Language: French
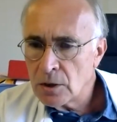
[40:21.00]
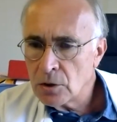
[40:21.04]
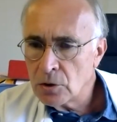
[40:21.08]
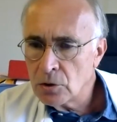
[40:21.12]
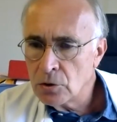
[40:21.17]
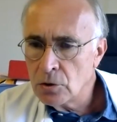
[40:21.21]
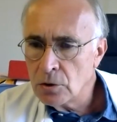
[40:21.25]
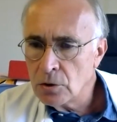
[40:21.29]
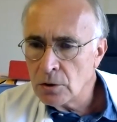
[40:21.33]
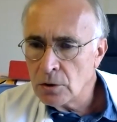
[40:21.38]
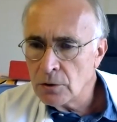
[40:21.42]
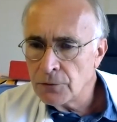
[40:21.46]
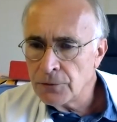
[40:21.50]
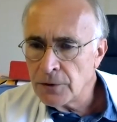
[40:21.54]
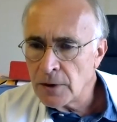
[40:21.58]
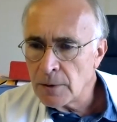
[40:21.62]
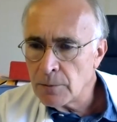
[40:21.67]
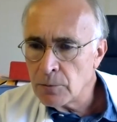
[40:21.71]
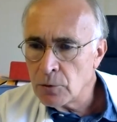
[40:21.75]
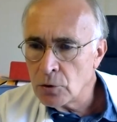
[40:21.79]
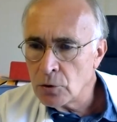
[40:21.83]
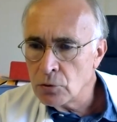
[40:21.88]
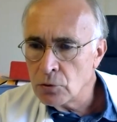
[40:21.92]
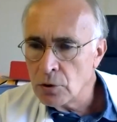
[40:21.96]
De,
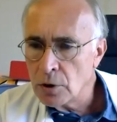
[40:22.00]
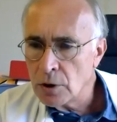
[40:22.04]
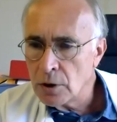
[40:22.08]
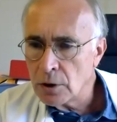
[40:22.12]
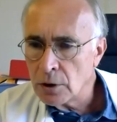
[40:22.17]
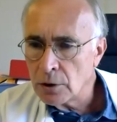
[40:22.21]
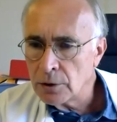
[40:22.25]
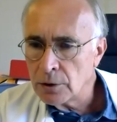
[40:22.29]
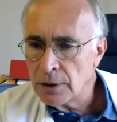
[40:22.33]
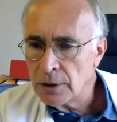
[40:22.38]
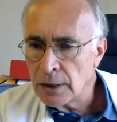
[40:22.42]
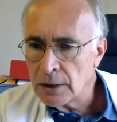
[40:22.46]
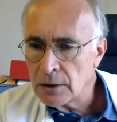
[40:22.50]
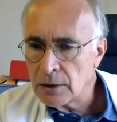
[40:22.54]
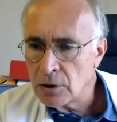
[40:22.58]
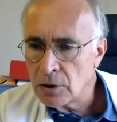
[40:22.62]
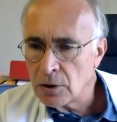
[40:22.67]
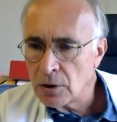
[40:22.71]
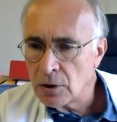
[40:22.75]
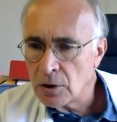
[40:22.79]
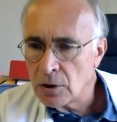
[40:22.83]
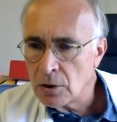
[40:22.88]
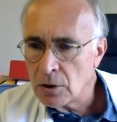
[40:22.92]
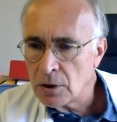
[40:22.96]
faible douleurs,
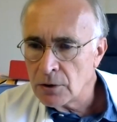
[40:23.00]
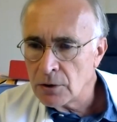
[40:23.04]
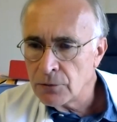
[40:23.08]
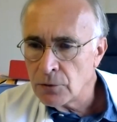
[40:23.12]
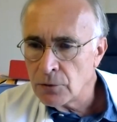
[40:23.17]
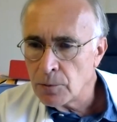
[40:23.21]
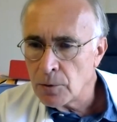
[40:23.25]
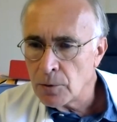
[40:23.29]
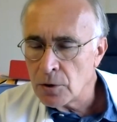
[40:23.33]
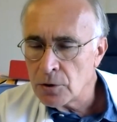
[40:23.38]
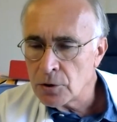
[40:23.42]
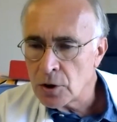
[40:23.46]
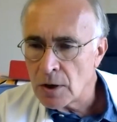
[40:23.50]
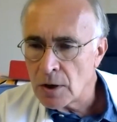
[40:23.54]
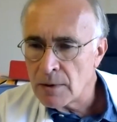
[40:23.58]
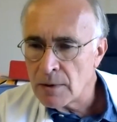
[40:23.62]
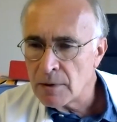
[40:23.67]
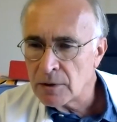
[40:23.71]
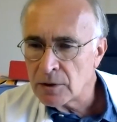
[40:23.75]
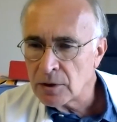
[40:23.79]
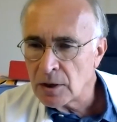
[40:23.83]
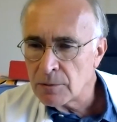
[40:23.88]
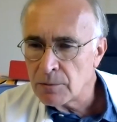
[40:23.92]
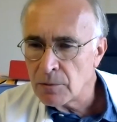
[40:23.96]
d'accord, il faut prendre quand même
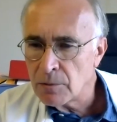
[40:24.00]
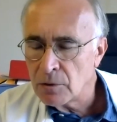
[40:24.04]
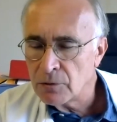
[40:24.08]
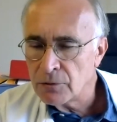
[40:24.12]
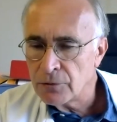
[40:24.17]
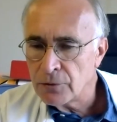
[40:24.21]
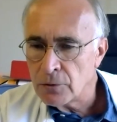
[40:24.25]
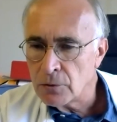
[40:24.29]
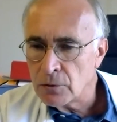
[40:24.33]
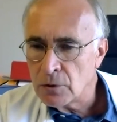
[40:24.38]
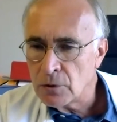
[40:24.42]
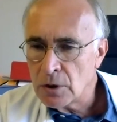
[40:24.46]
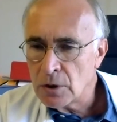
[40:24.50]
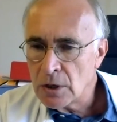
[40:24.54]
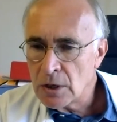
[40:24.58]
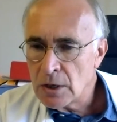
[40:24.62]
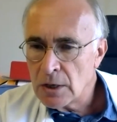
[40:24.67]
un traitement de fond.